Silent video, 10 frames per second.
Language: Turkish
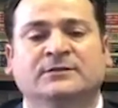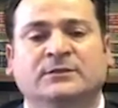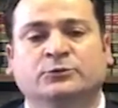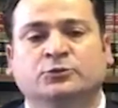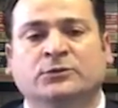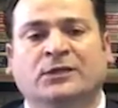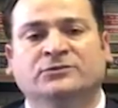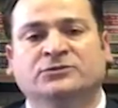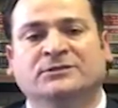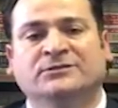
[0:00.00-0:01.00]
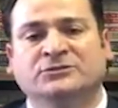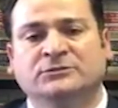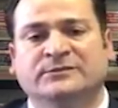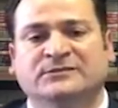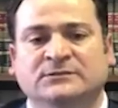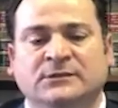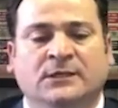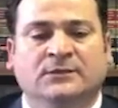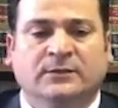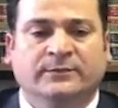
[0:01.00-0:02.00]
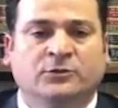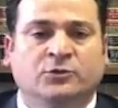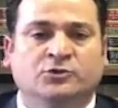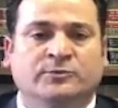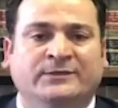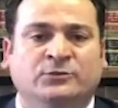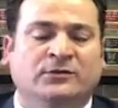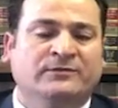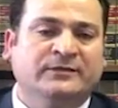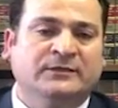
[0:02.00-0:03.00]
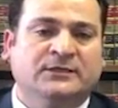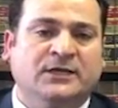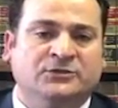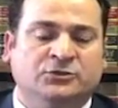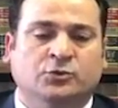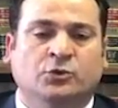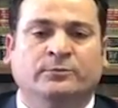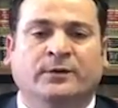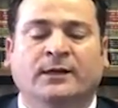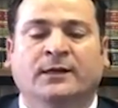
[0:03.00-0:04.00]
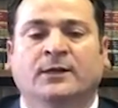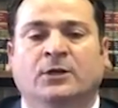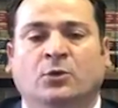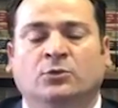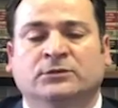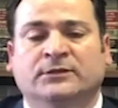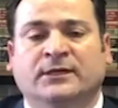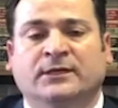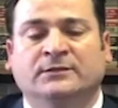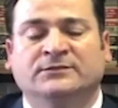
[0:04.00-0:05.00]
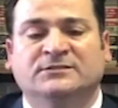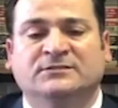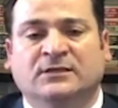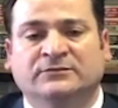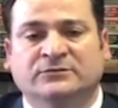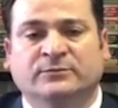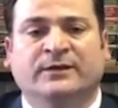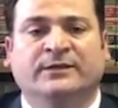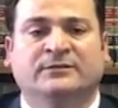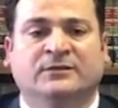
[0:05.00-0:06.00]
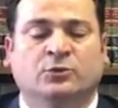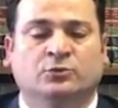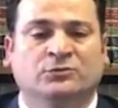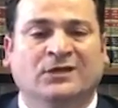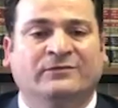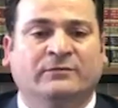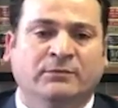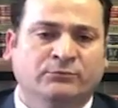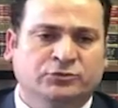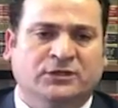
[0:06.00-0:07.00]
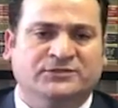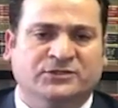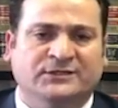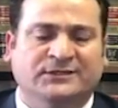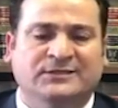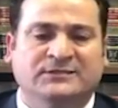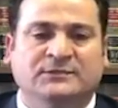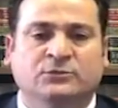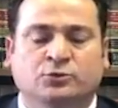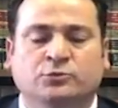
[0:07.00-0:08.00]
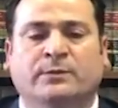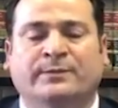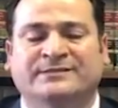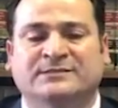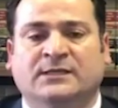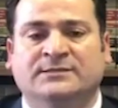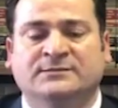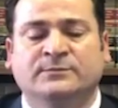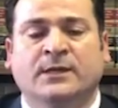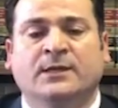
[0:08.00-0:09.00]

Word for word: Tabii şu yanlış anlaşılmasın. Tabii ki göçmenlik görevlilerine karşı koyma, onlara e, işte saldırma ya da kötü davranma bu tarz şeyleri kesinlikle düşünmemeniz lazım.